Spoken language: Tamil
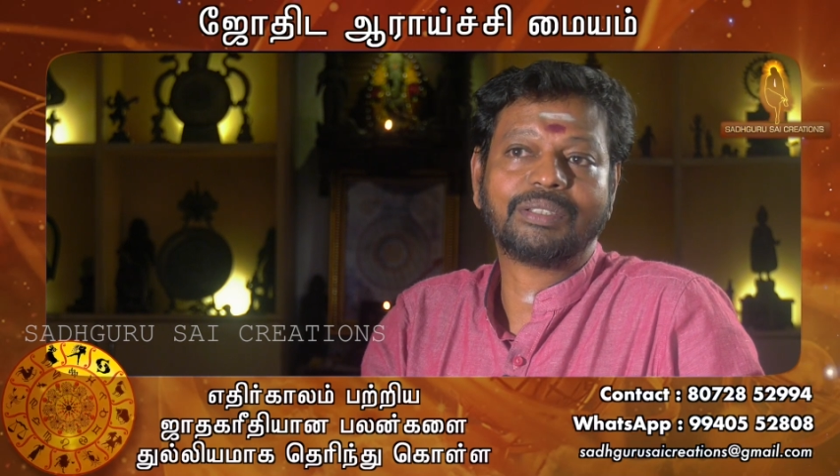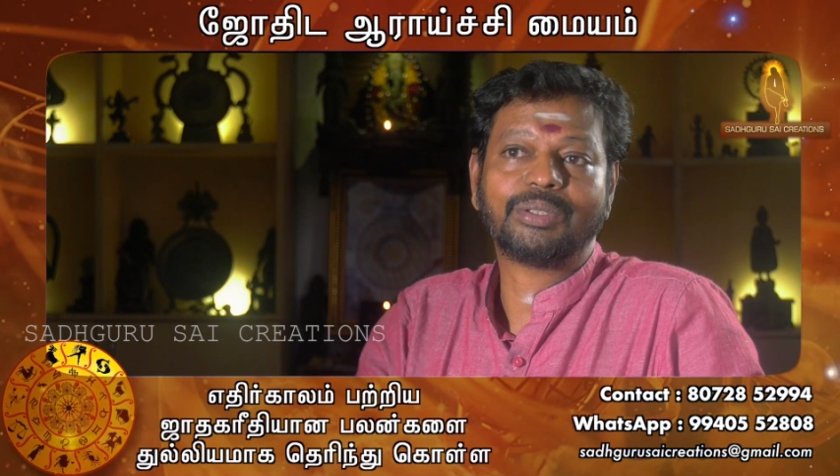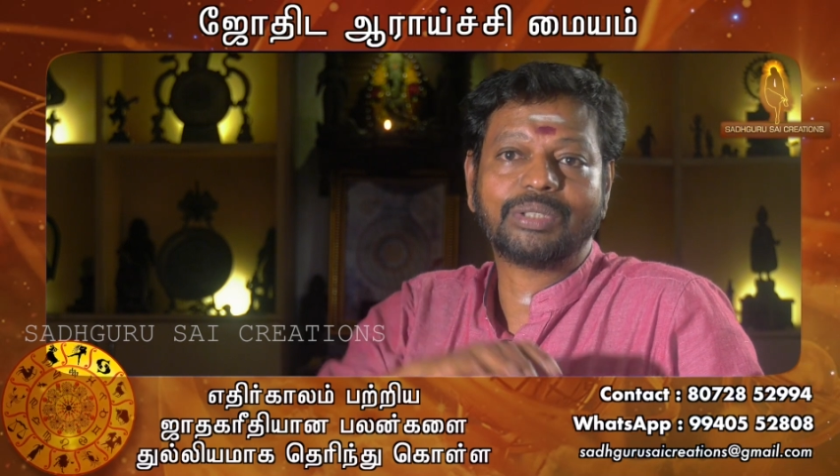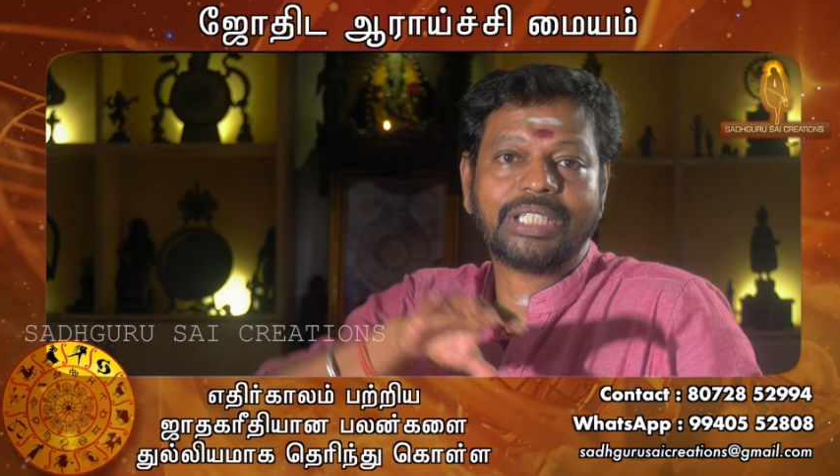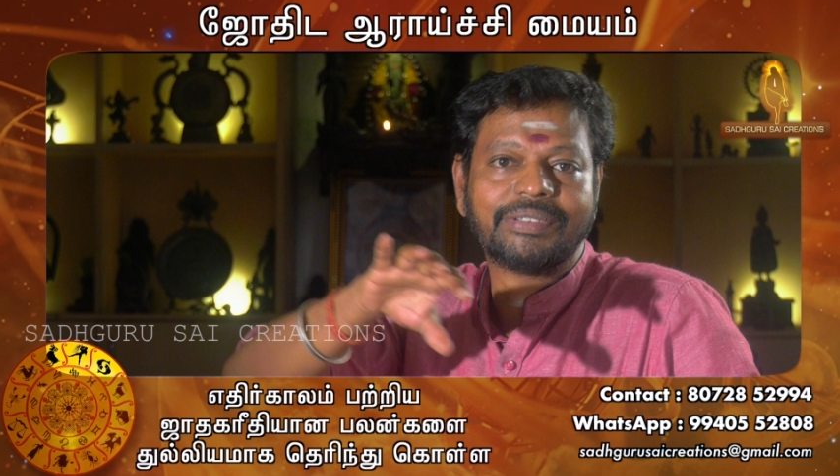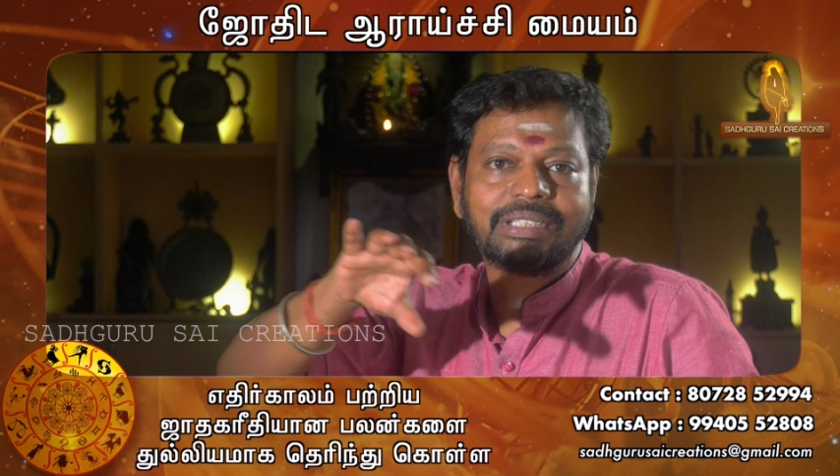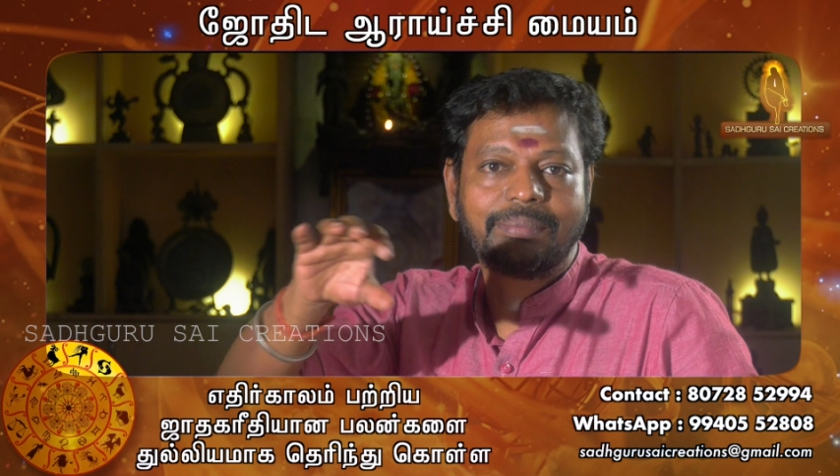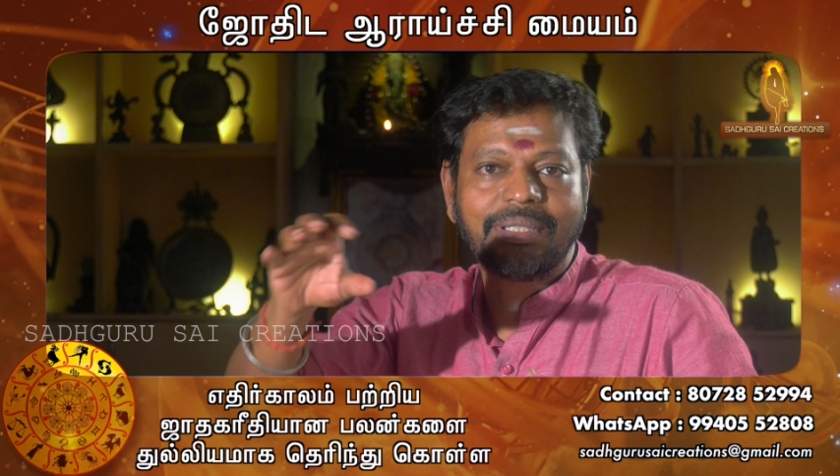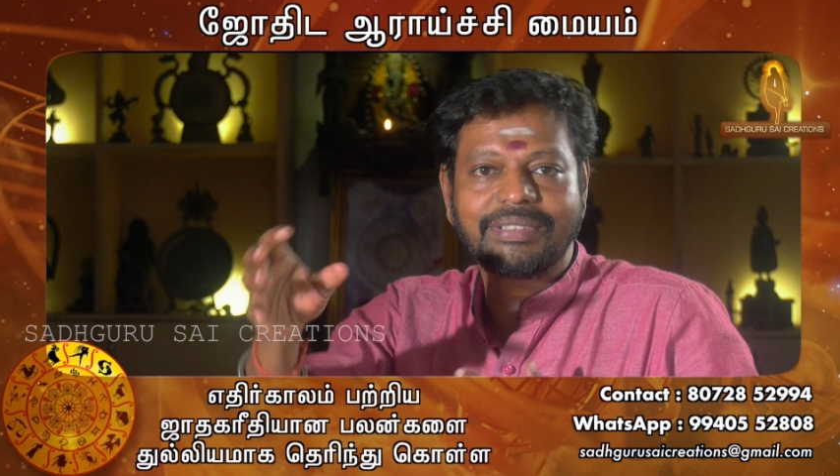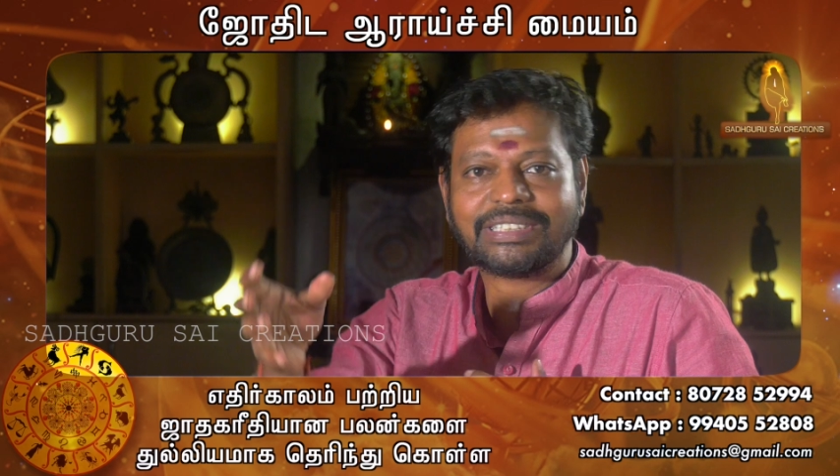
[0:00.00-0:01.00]
ஐயோ
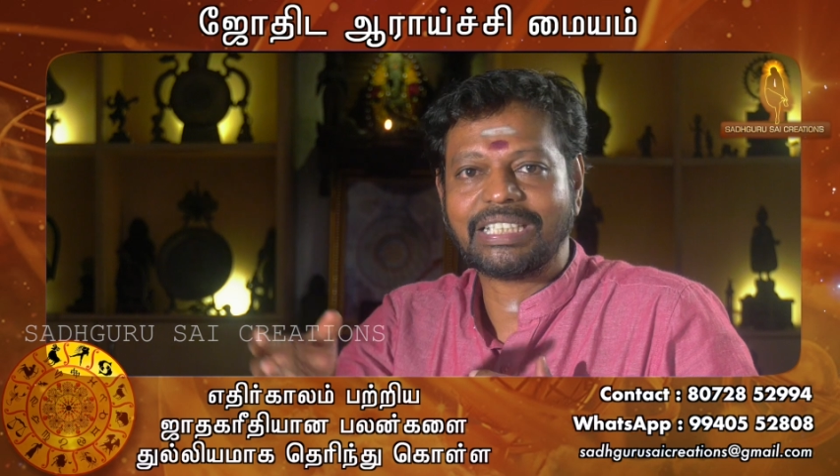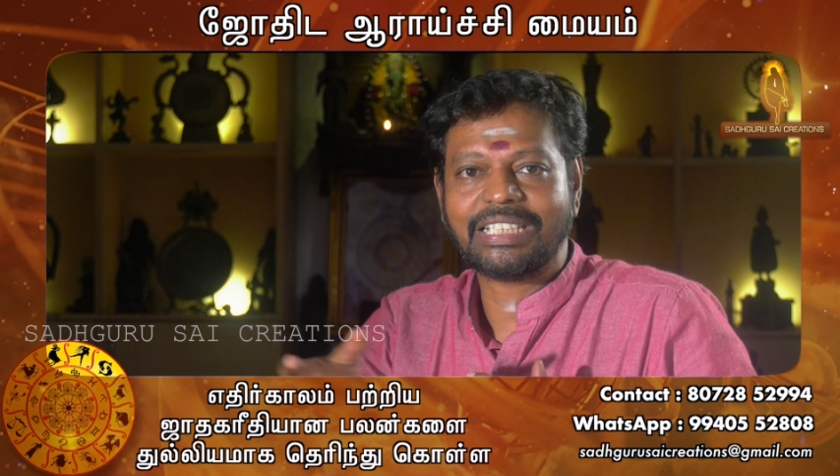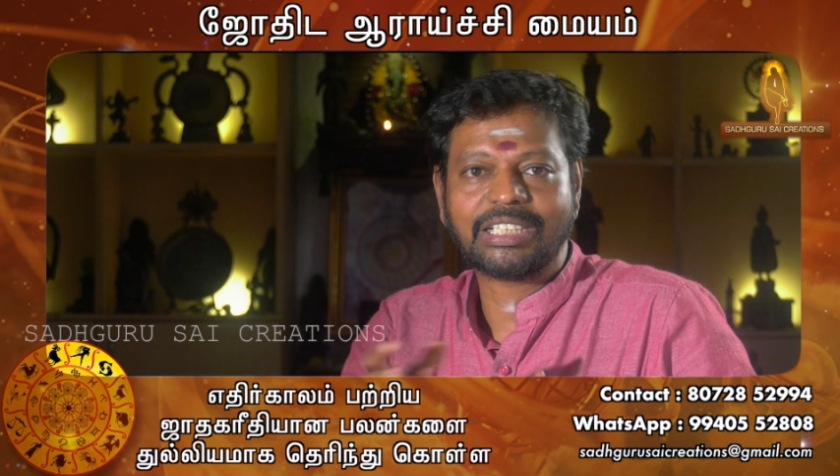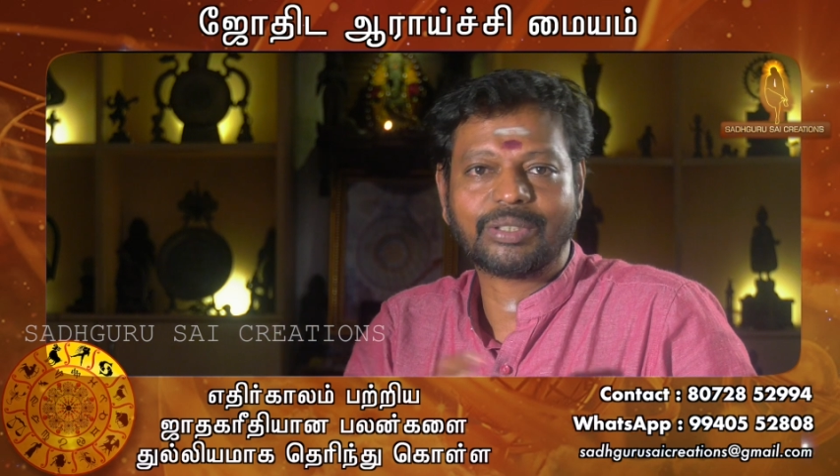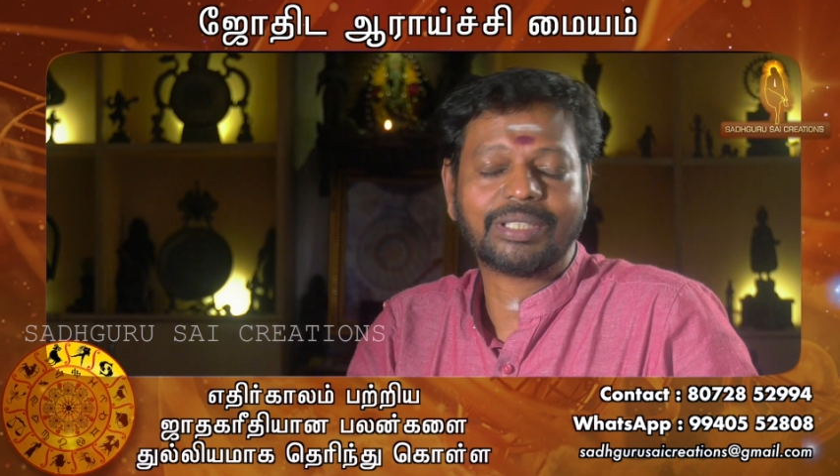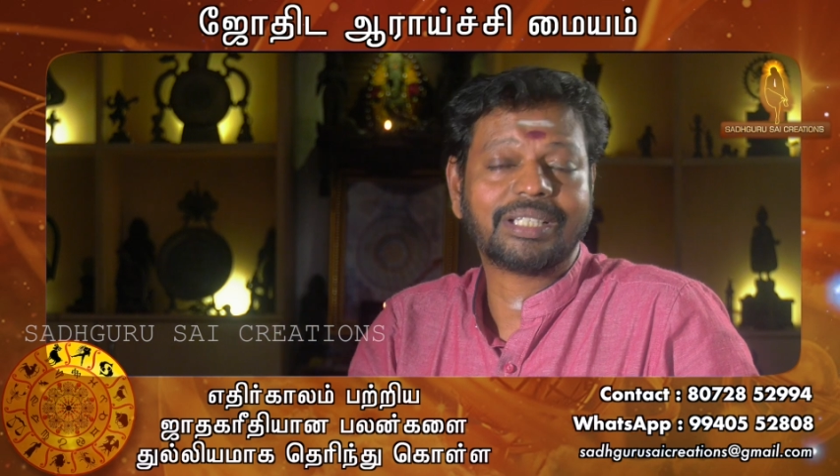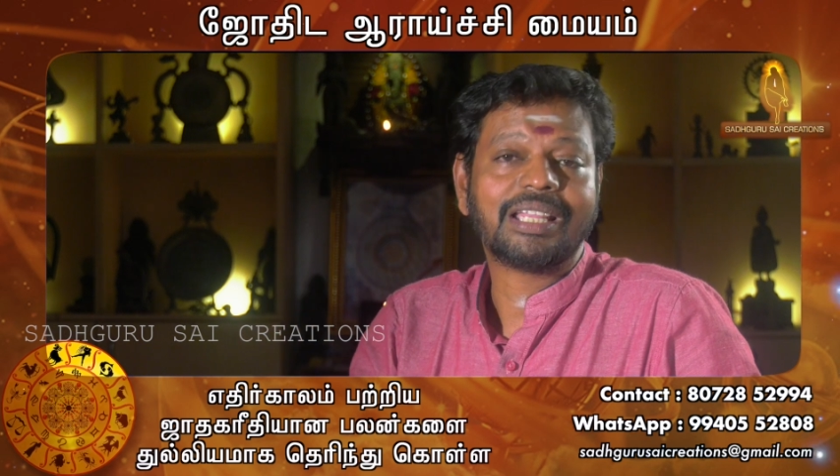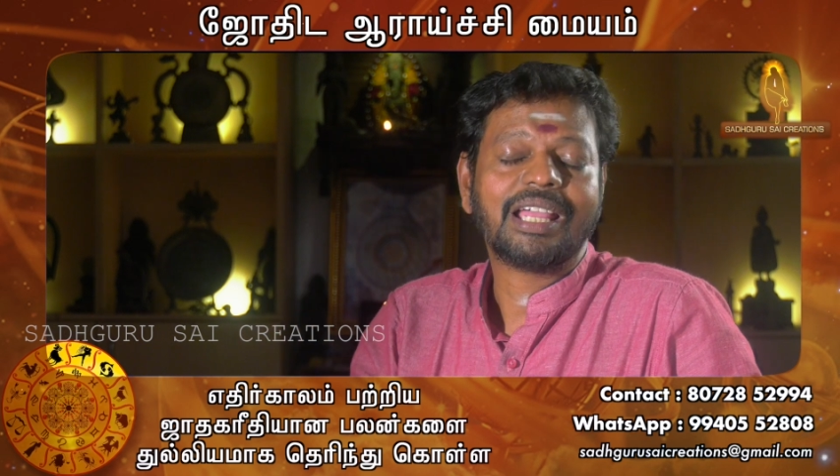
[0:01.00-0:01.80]
தெய்வத்தை அப்படியே வசியம் எங்களுக்கு